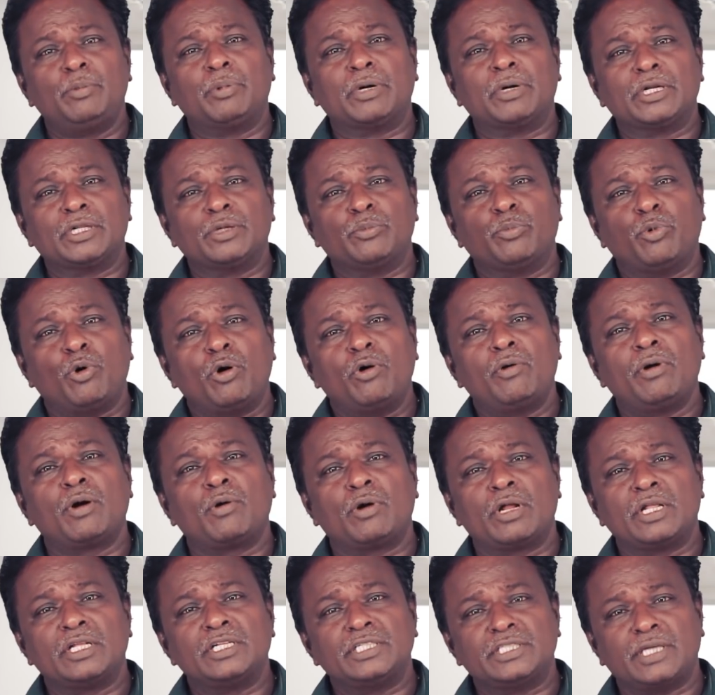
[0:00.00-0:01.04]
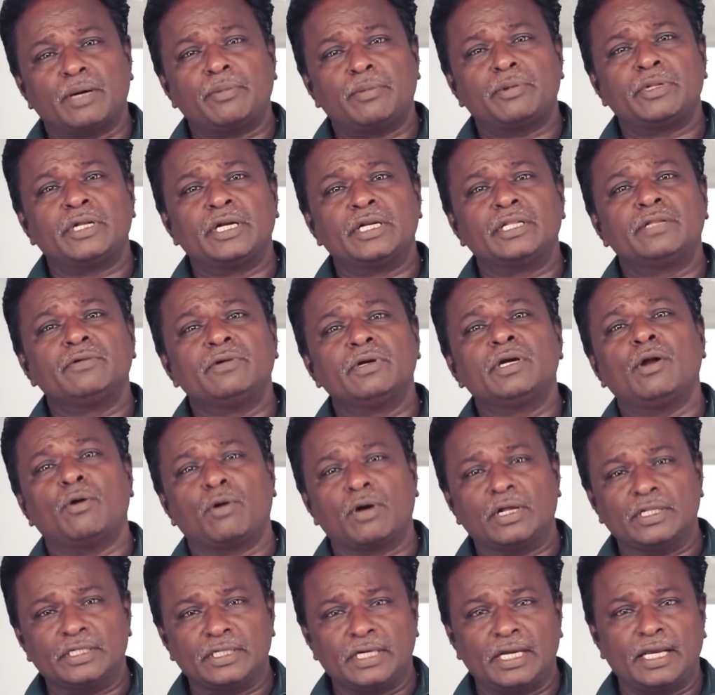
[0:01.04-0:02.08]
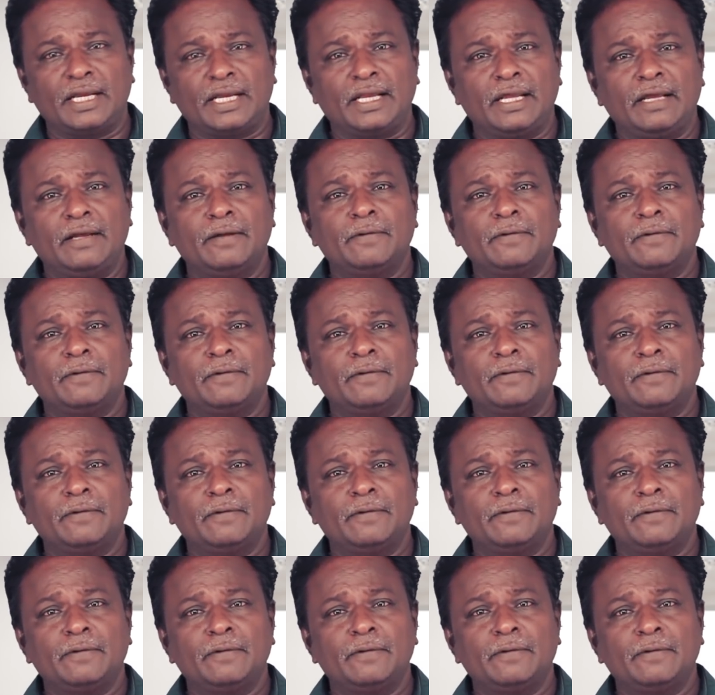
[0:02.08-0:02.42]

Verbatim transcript: படத்துக்கு போகவே கூடாதுன்னு சபதம் எடுத்து வீட்டில் உட்காந்துருக்காங்க